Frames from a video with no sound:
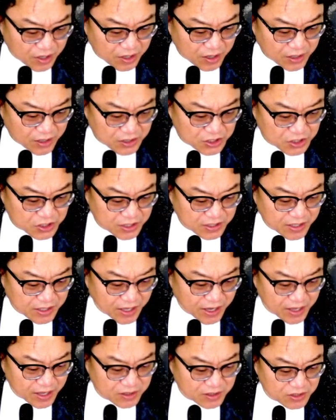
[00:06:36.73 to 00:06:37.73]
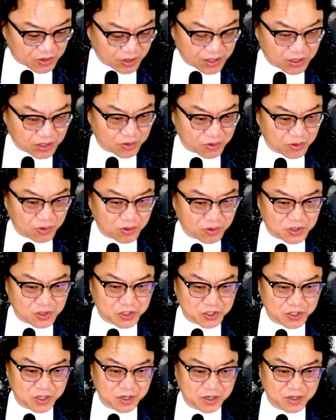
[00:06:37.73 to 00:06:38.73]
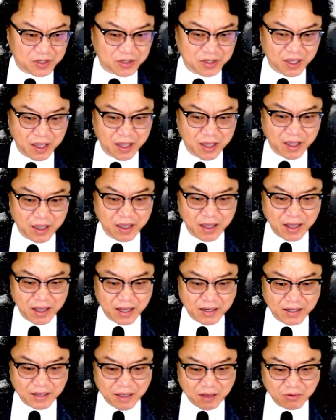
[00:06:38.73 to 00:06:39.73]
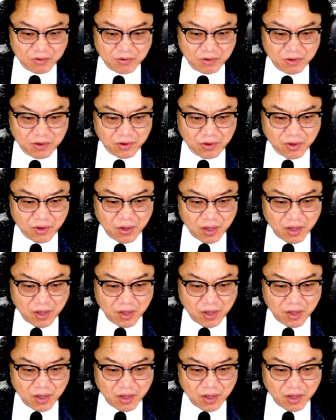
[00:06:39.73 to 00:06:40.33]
신재생 에너지 관련도 전일 크게 하락했고요.